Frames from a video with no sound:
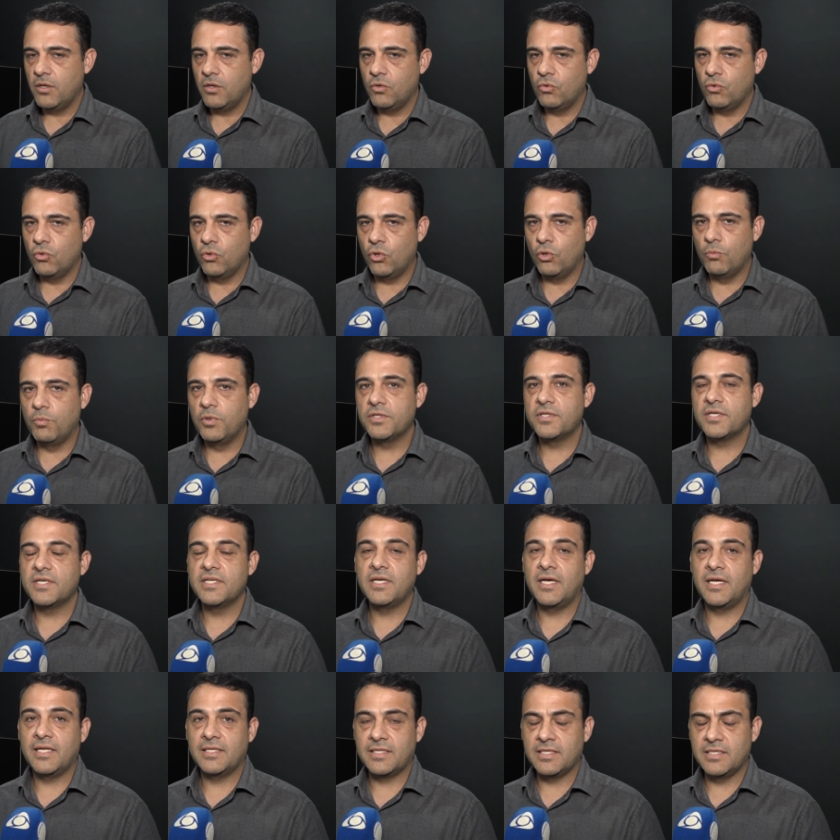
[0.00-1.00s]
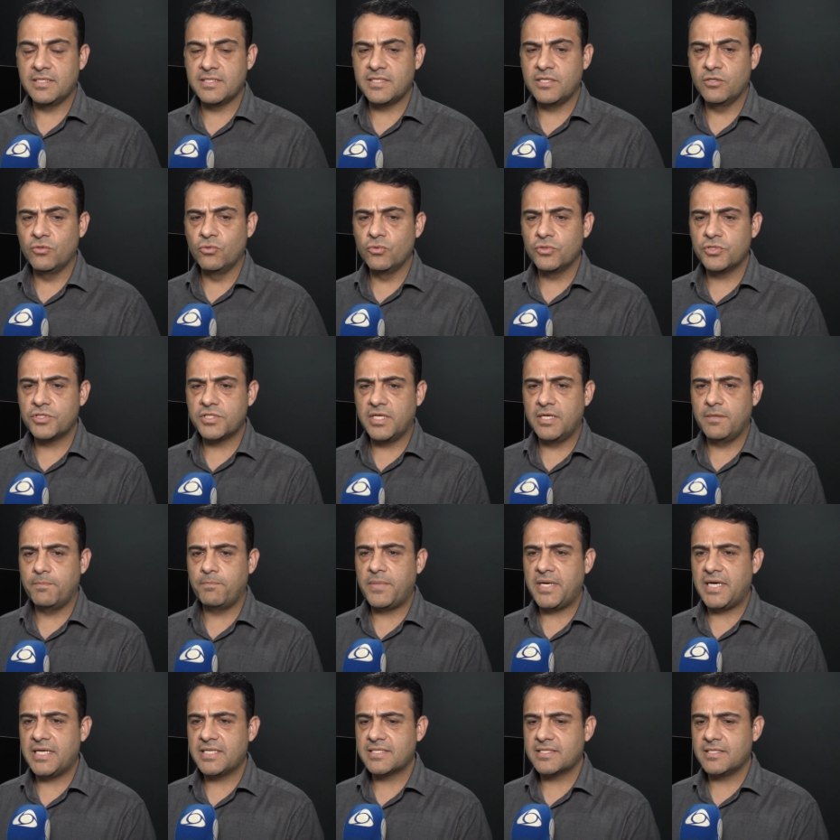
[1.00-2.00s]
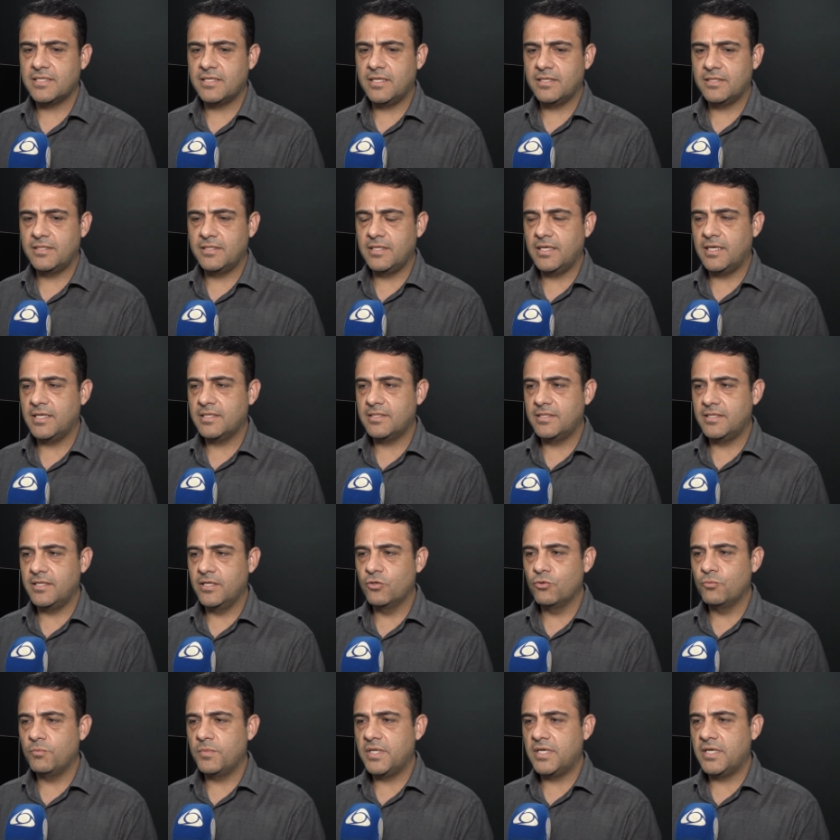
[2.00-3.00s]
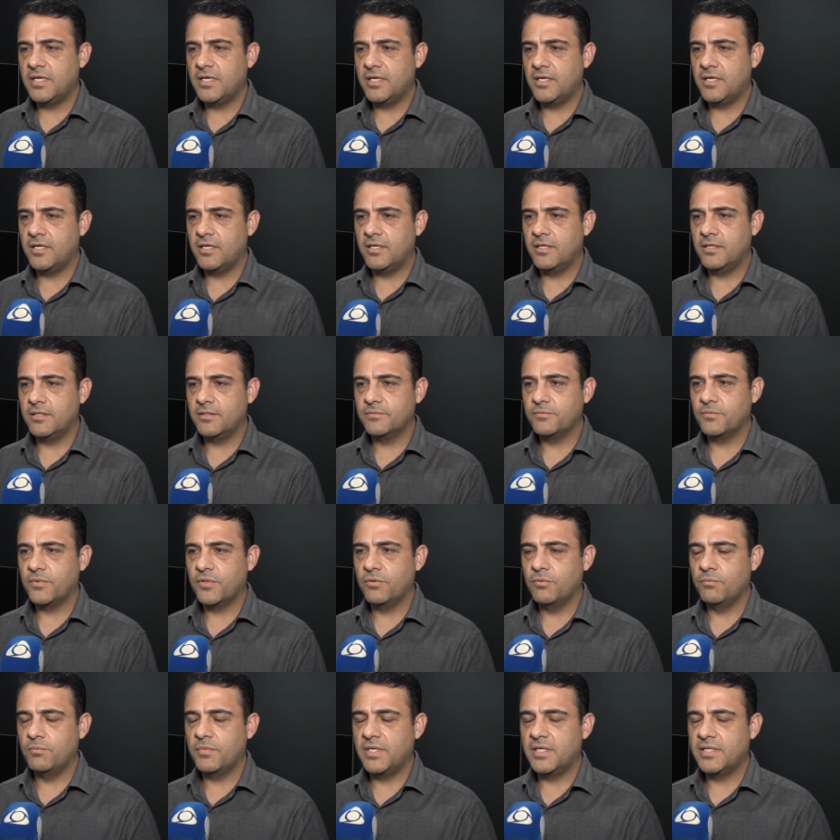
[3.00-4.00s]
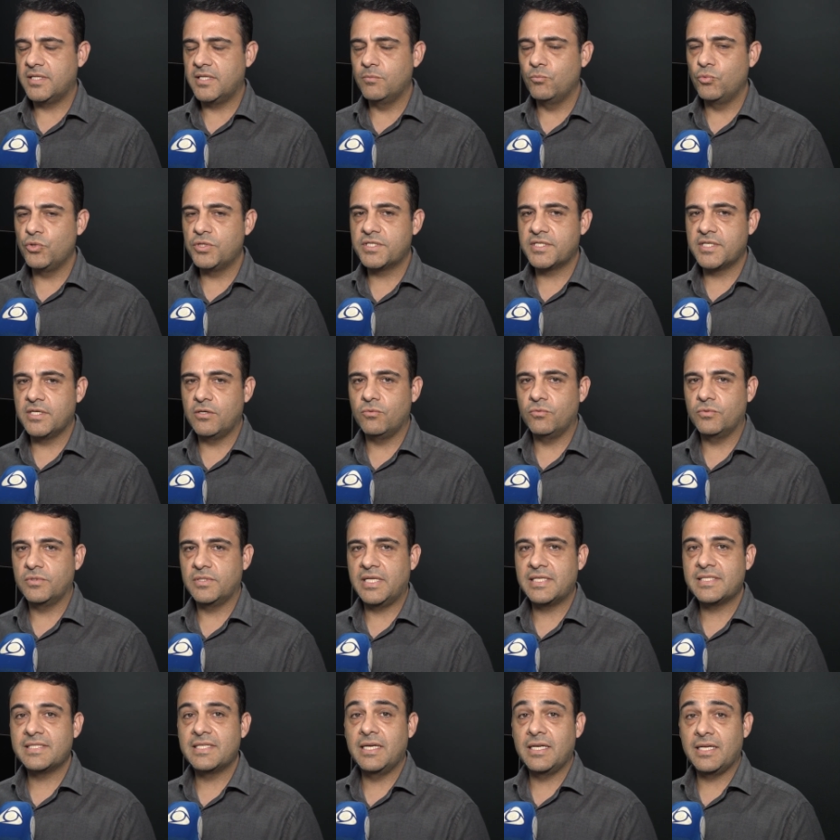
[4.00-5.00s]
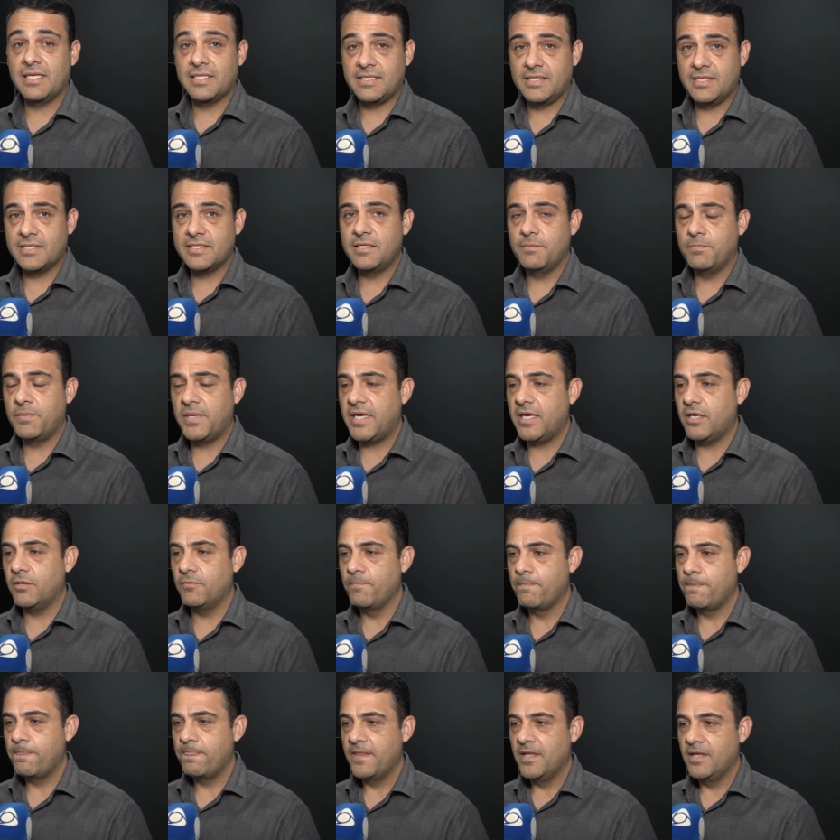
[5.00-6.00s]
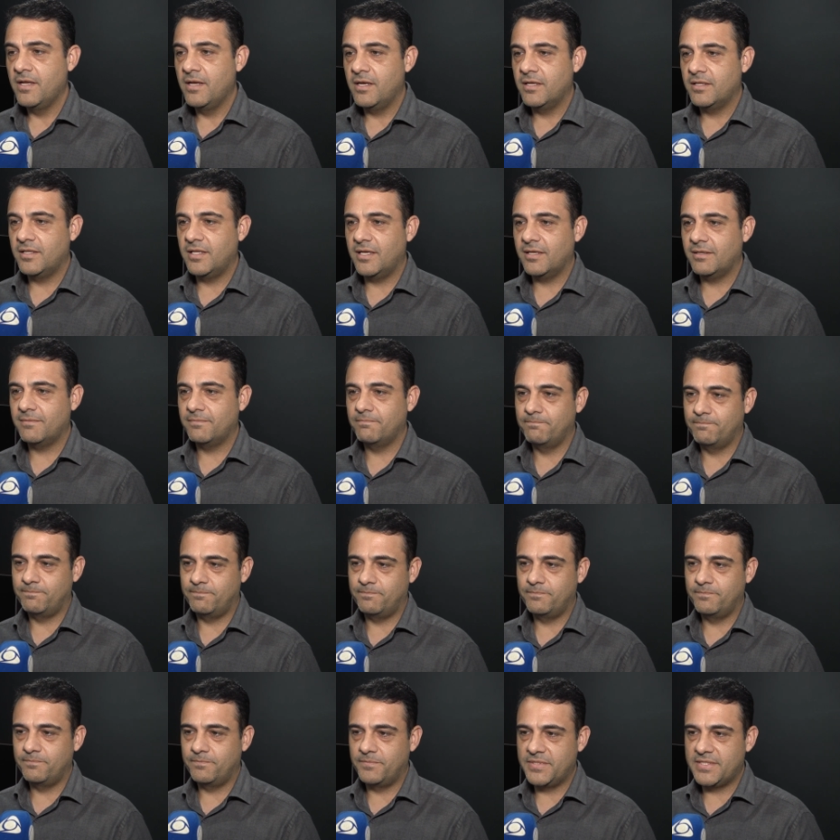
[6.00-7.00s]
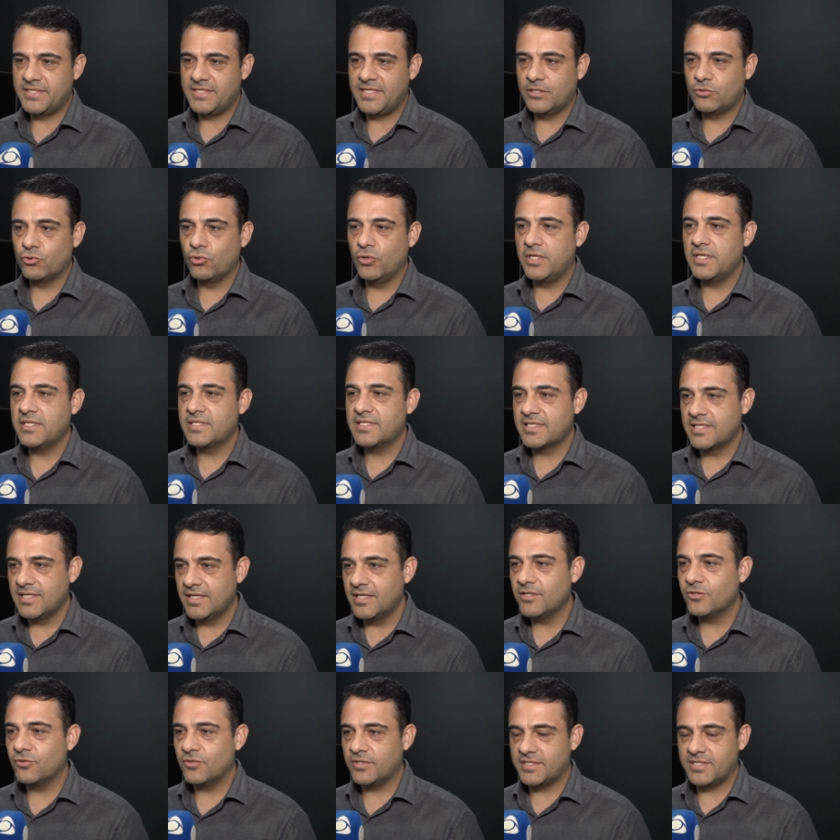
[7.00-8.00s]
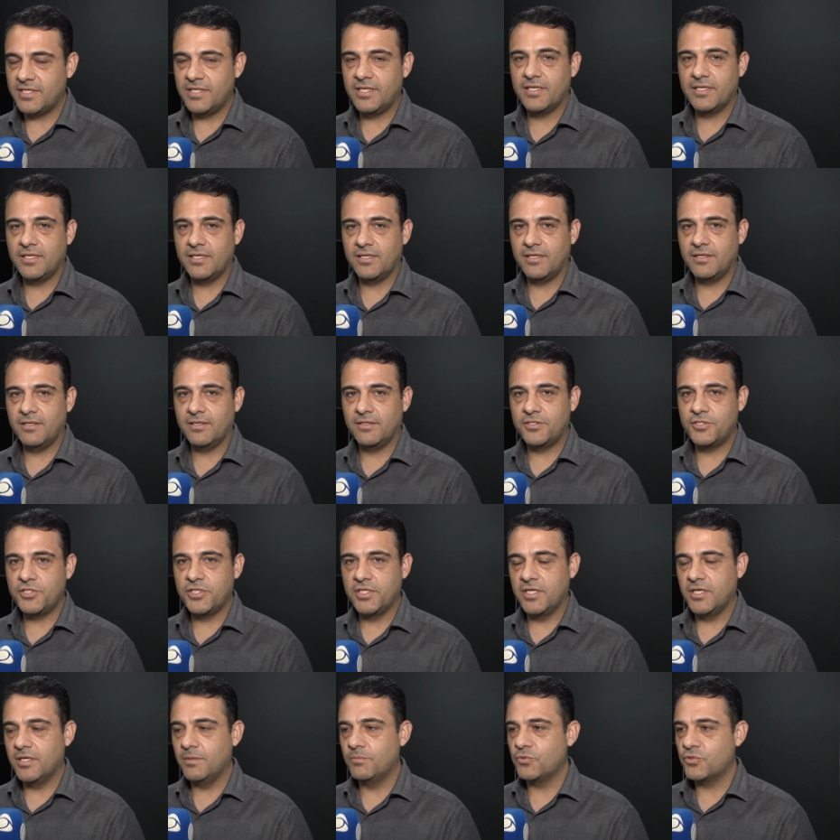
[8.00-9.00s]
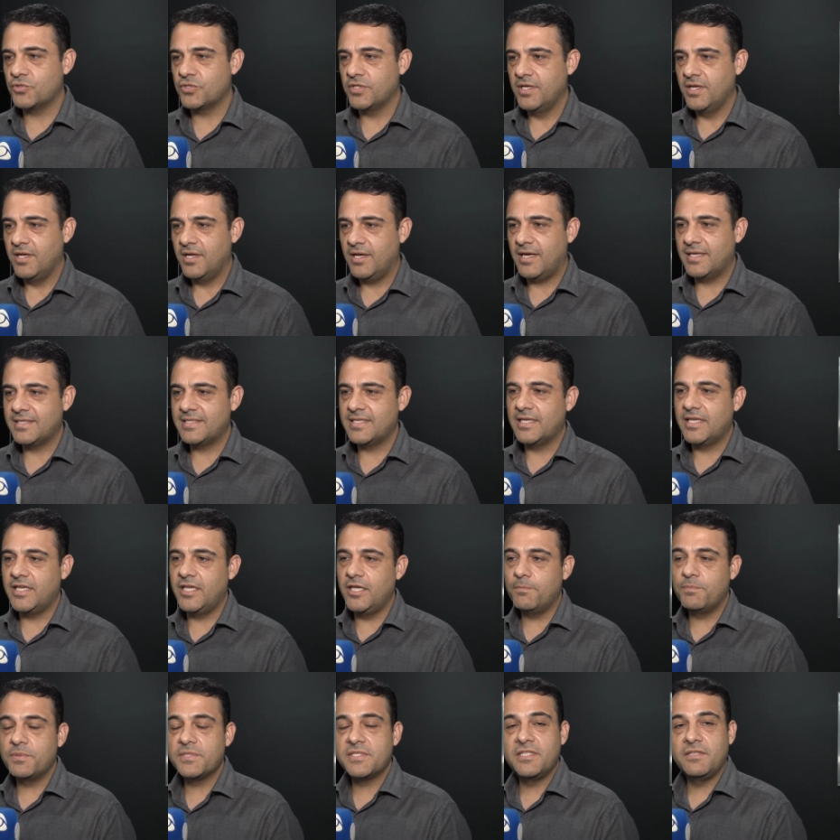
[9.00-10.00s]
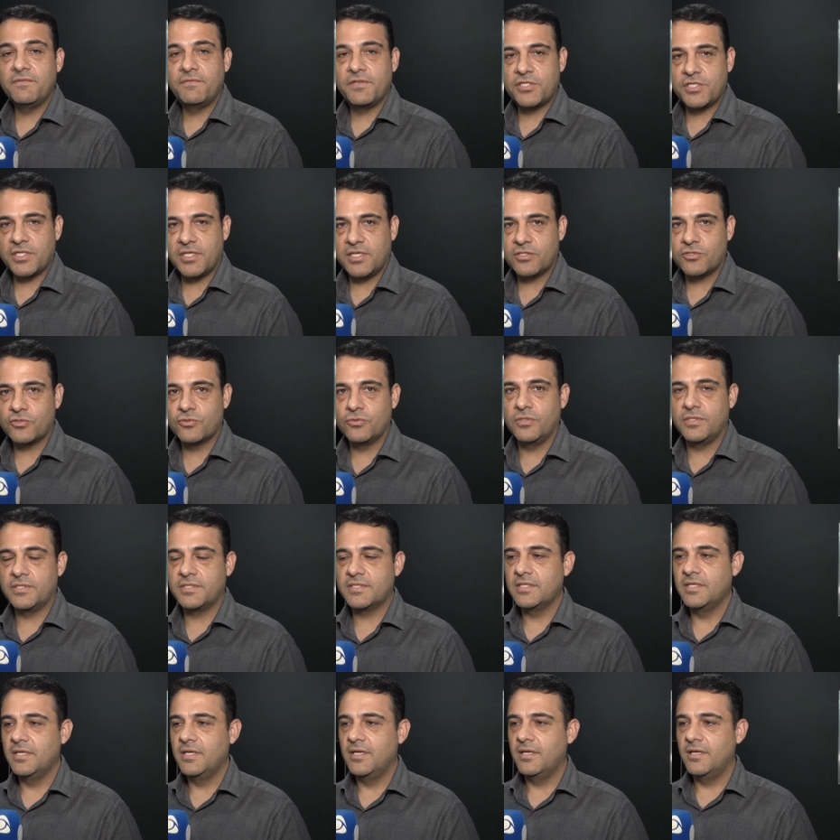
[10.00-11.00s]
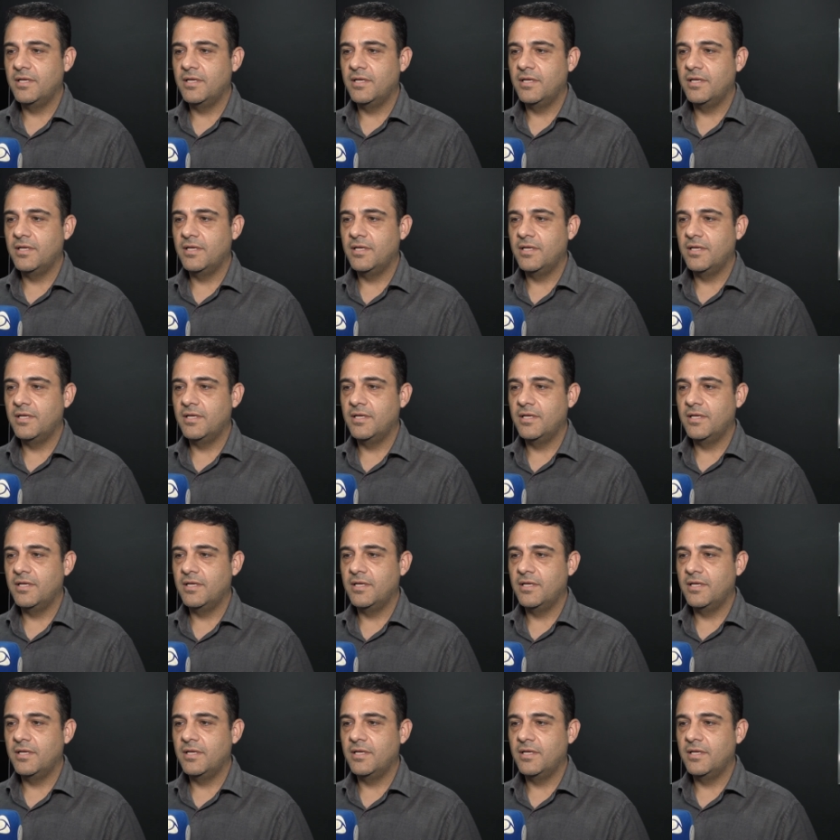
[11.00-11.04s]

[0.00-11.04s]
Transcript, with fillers: O roubo a transeunte ele passa a ter uma, uma atribuição nas delegacias de bairro, né, setorizando, assim, a, digamos, as equipes de investigações